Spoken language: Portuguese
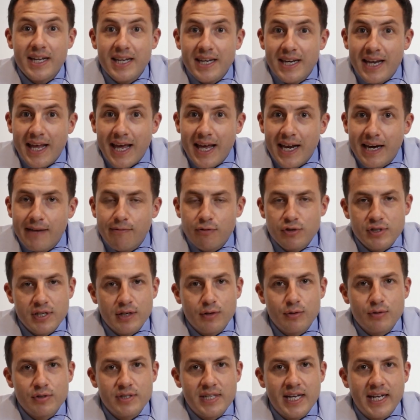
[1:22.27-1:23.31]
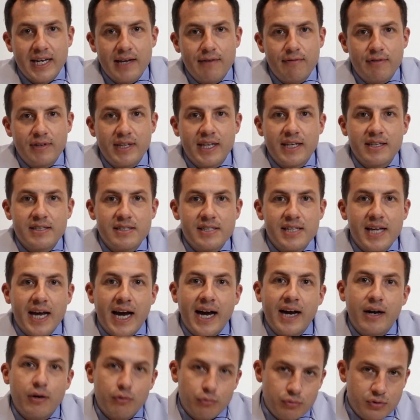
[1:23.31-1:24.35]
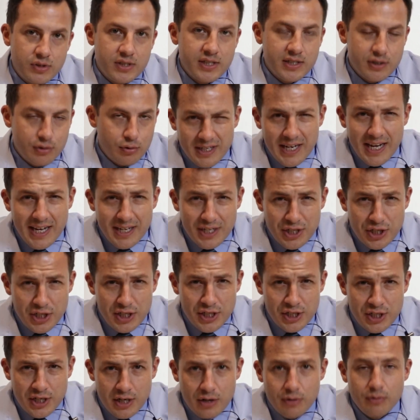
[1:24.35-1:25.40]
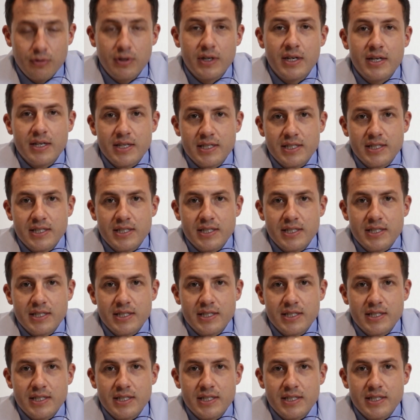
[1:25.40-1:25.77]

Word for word: e nela você consegue evidenciar um cisto dentígero